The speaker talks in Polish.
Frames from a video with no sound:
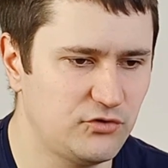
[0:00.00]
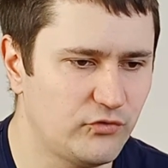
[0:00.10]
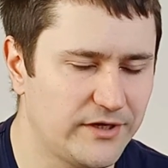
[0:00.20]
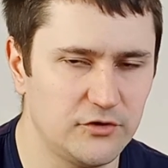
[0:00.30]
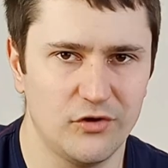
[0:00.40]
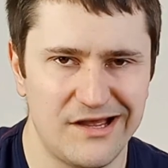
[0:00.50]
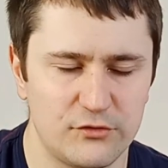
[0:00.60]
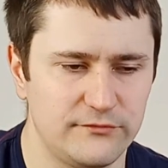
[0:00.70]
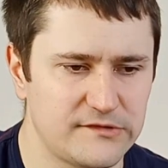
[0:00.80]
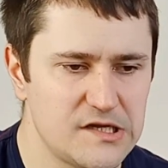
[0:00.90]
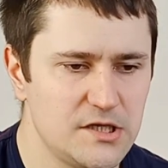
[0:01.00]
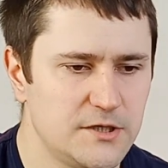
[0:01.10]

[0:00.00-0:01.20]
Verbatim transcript: tutaj dolarów